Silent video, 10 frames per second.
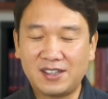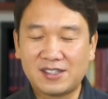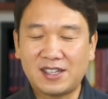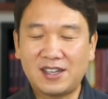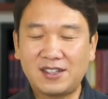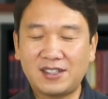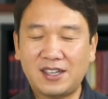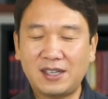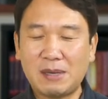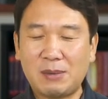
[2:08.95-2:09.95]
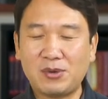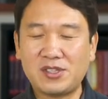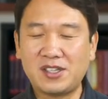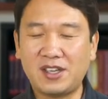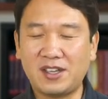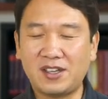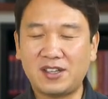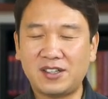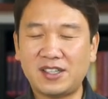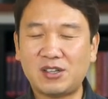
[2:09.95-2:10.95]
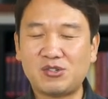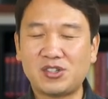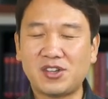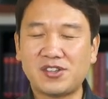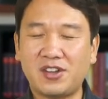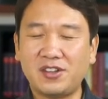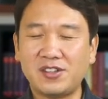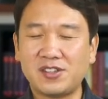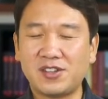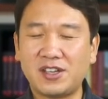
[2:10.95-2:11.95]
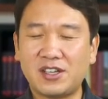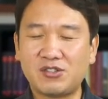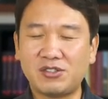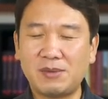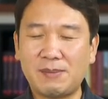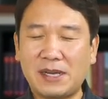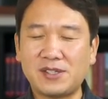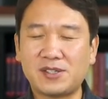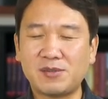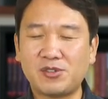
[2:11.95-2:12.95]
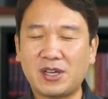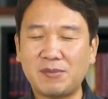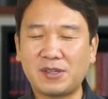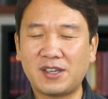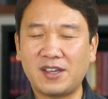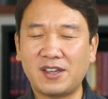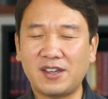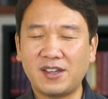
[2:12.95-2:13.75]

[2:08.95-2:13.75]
사랑하는 하나님 아버지, 은혜를 주셔서 저희가 주님의 말씀으로 함께